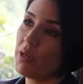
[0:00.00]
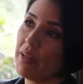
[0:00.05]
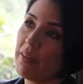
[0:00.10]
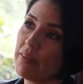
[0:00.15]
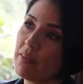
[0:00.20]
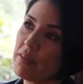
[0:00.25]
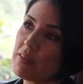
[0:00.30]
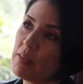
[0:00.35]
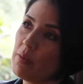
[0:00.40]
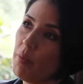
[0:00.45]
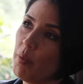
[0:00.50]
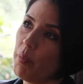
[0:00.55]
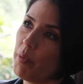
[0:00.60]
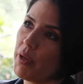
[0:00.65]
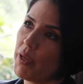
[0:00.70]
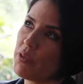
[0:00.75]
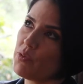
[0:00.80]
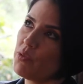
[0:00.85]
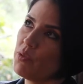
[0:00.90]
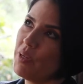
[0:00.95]
grandísimo
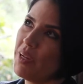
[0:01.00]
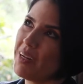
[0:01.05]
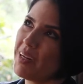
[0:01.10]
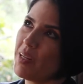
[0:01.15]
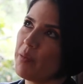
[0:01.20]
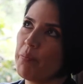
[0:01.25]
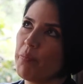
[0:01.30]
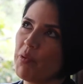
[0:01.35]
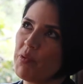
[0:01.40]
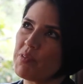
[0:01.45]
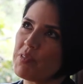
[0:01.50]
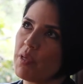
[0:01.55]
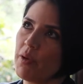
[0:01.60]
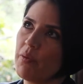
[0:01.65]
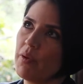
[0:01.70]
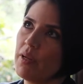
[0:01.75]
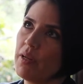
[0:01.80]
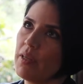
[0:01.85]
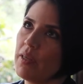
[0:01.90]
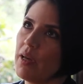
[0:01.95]
porque es una
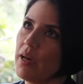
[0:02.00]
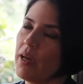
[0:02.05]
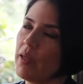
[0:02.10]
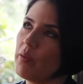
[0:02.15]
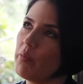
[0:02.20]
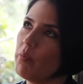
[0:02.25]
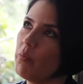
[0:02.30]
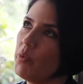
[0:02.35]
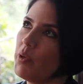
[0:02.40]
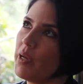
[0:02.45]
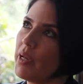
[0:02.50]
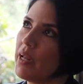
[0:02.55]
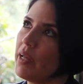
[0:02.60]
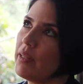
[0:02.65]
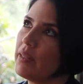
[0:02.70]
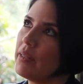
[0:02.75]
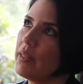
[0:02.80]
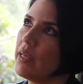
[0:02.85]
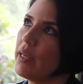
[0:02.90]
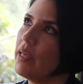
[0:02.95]
responsabilidad muy
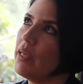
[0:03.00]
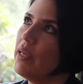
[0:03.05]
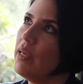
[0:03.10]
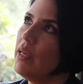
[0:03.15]
grande